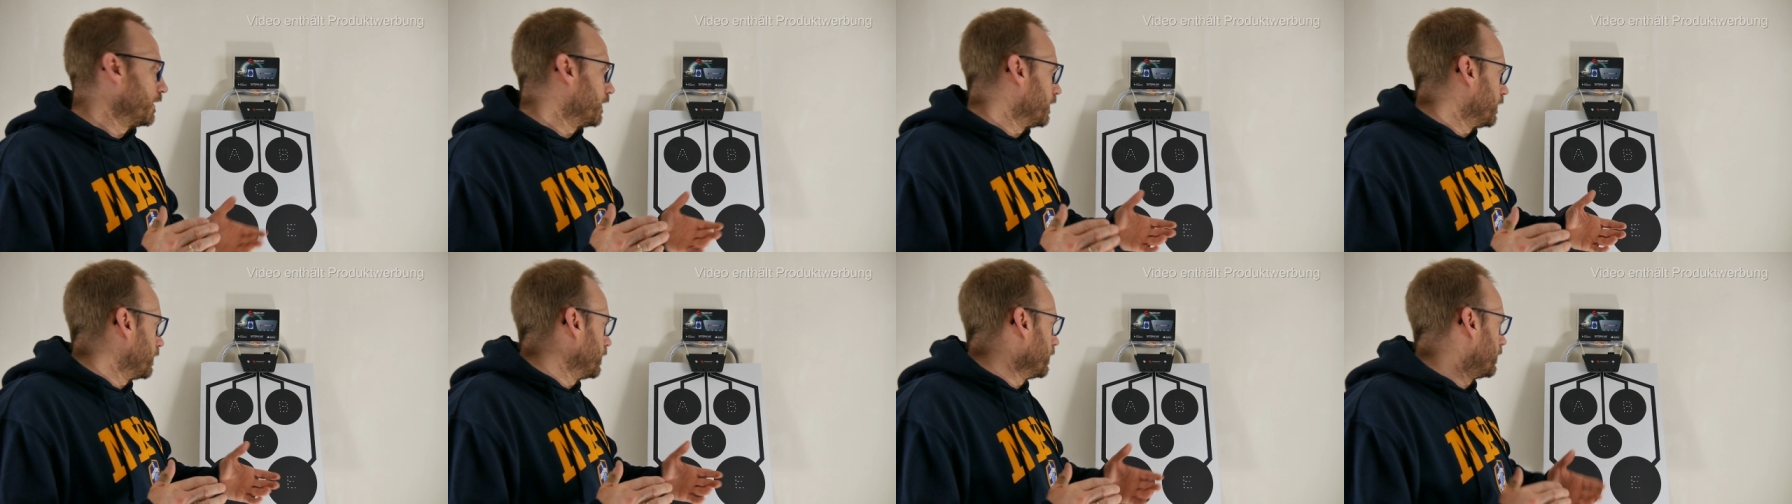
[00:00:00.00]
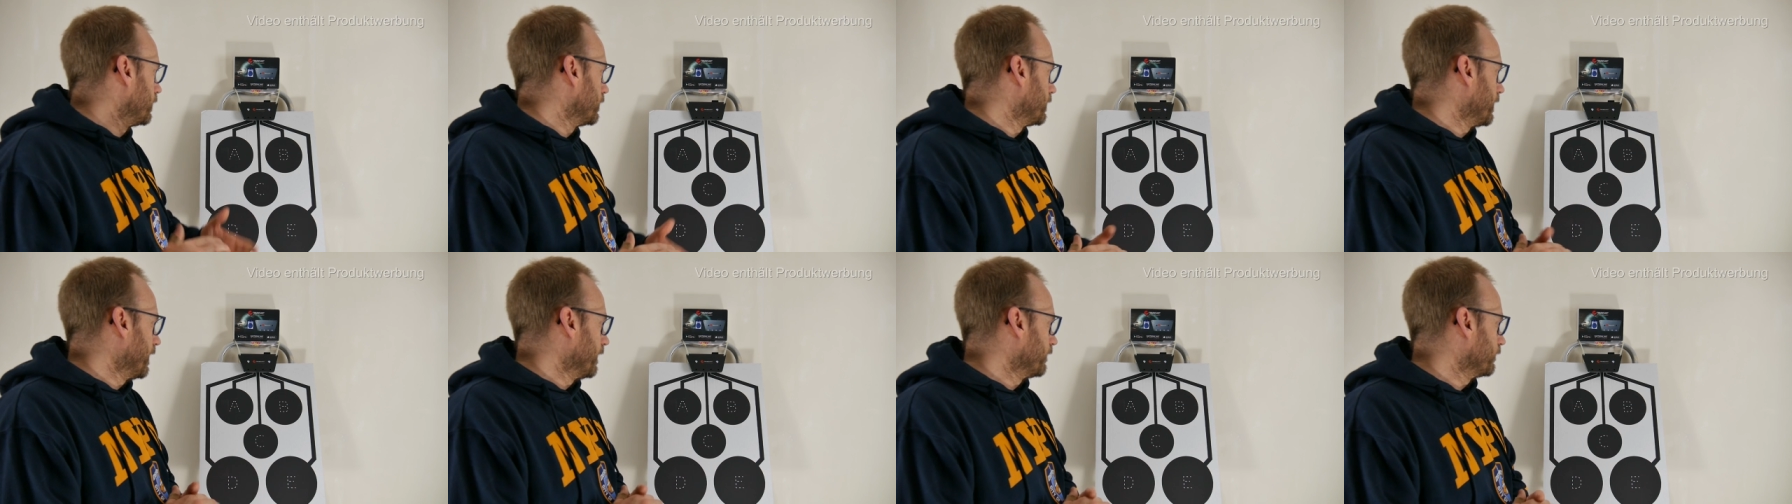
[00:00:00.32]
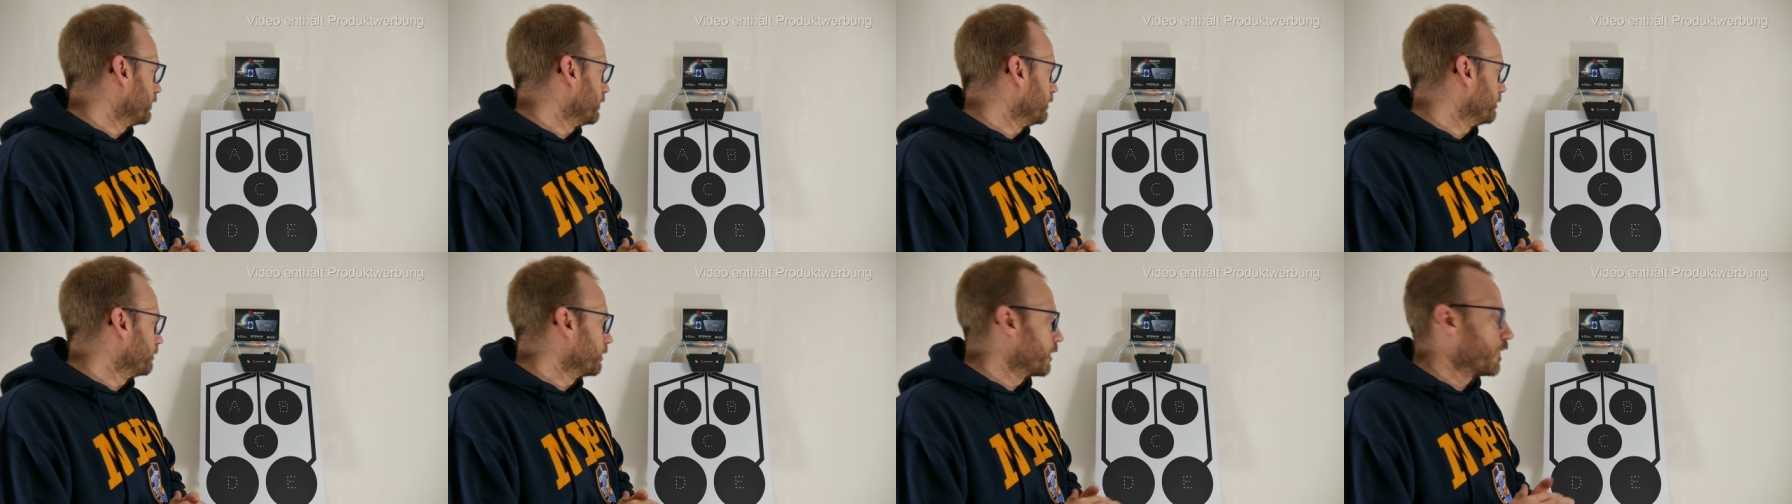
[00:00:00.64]
äh,
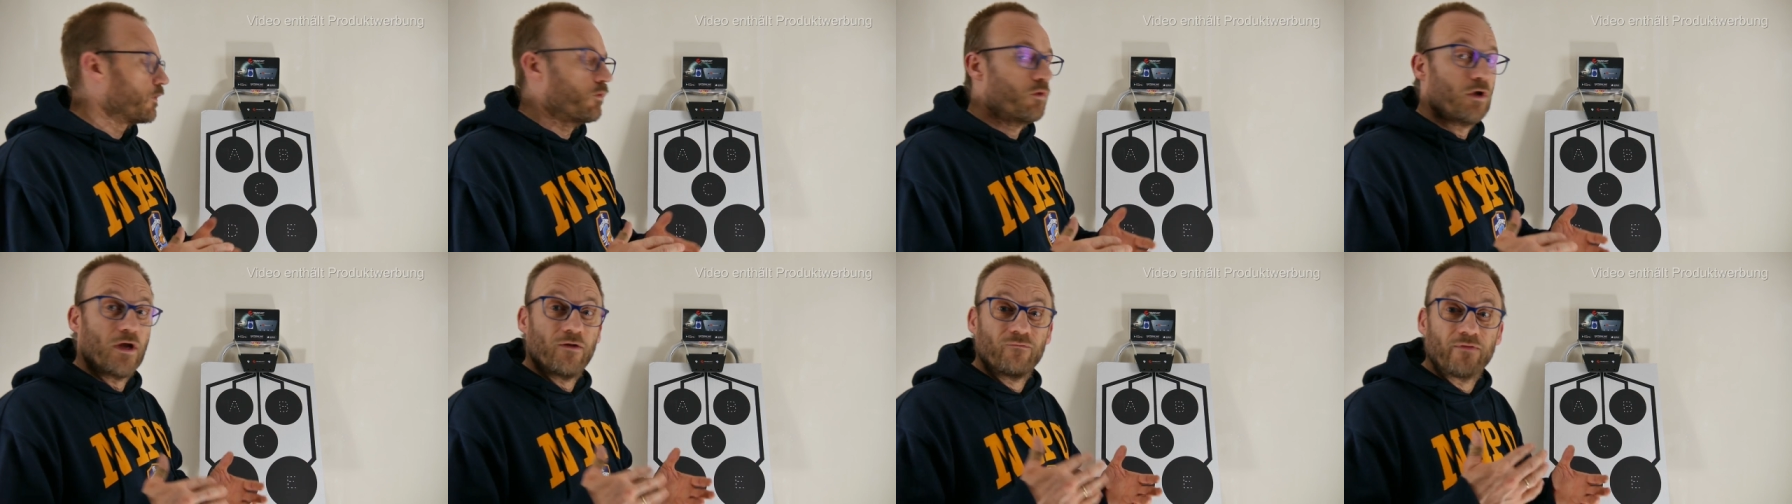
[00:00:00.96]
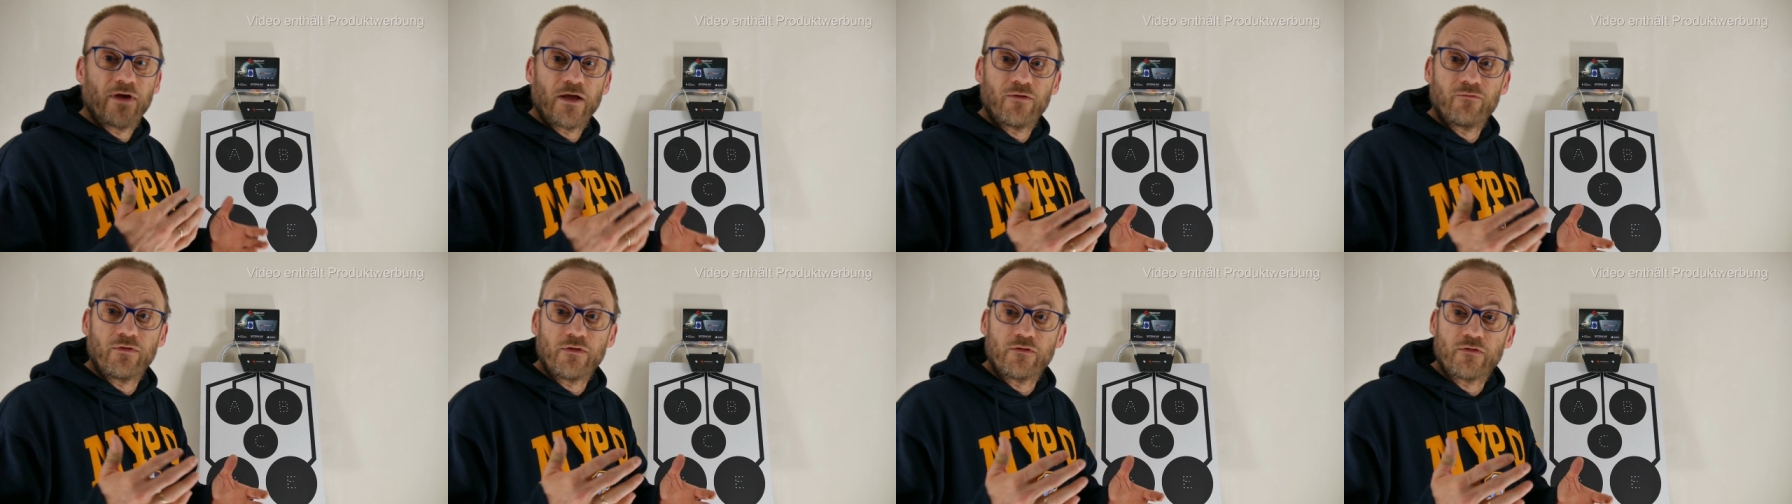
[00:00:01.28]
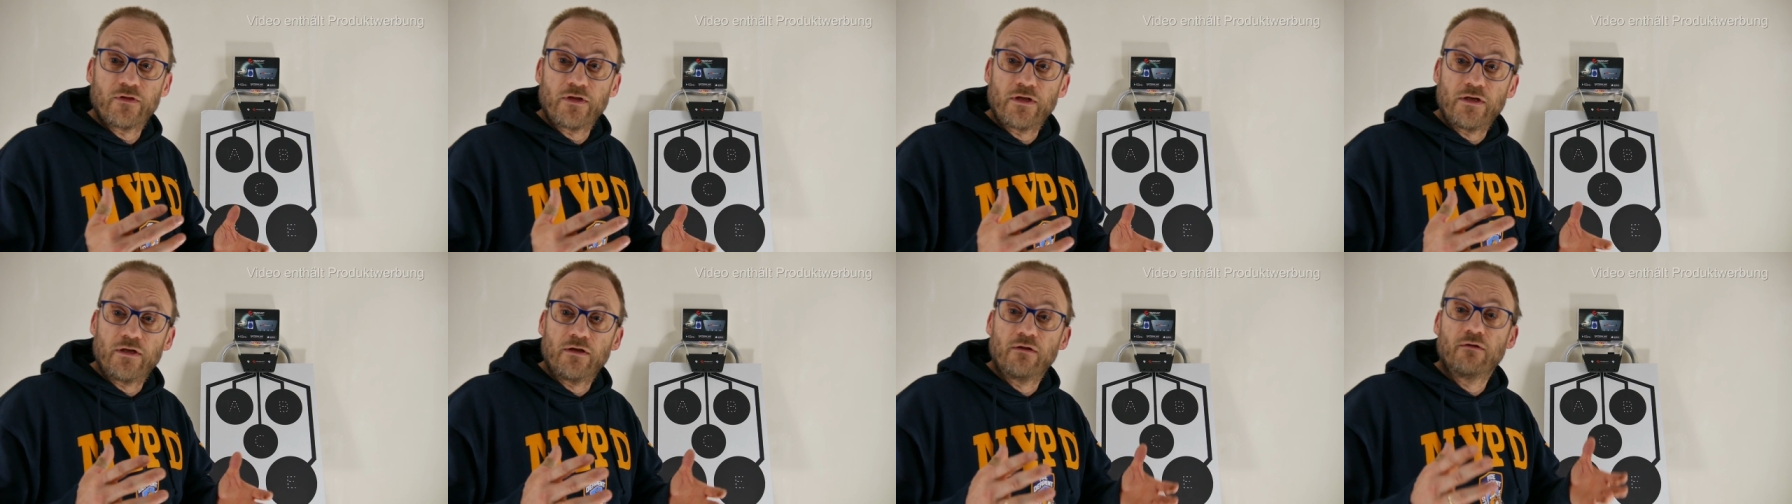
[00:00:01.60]
testen und dann werden wir
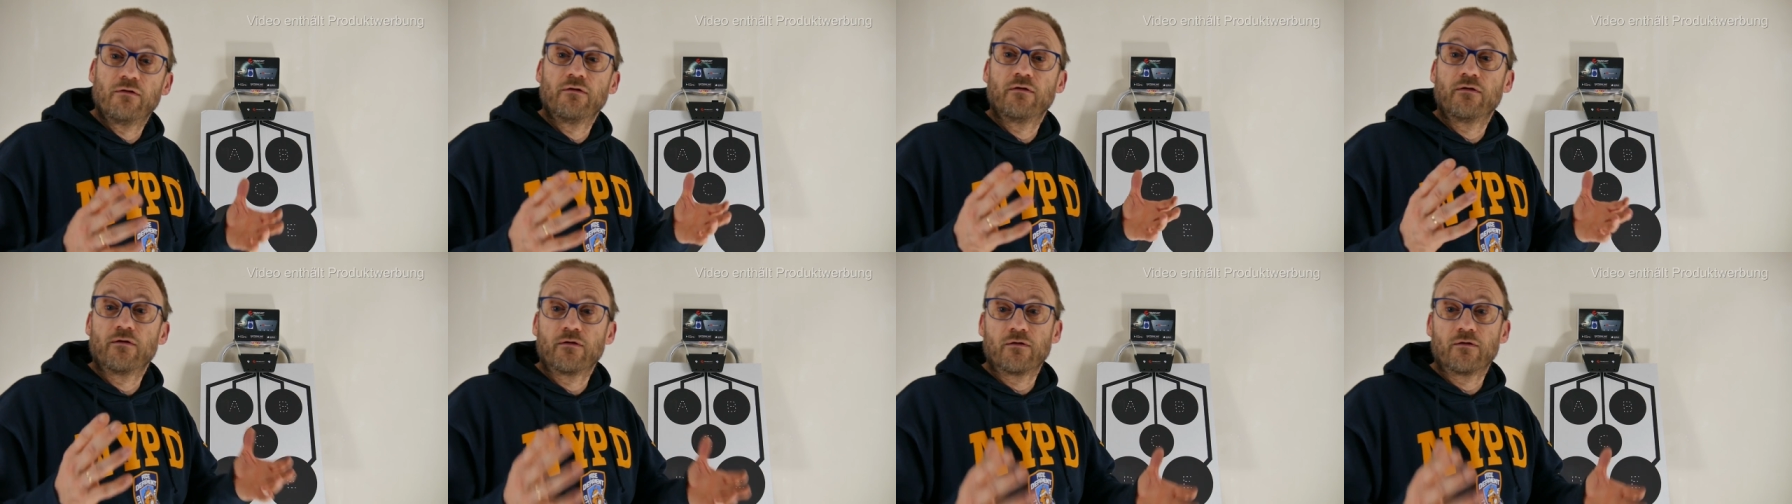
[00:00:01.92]
sehen,